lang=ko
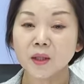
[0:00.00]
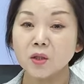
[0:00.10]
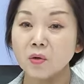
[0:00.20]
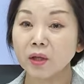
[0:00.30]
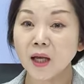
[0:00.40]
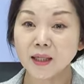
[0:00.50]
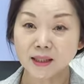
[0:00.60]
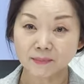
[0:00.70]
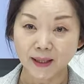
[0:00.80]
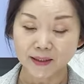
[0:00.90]

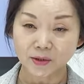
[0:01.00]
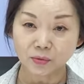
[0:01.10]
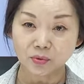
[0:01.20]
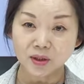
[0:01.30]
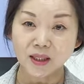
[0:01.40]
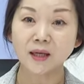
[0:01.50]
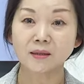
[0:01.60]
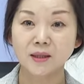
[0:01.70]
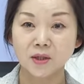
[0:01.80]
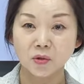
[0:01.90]
절개하지 마시고
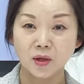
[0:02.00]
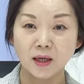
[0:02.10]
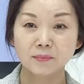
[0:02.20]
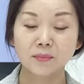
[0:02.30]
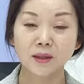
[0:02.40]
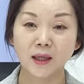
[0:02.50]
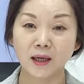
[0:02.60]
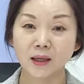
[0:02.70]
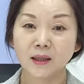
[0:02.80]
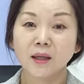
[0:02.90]
그냥 짜셔야 합니다.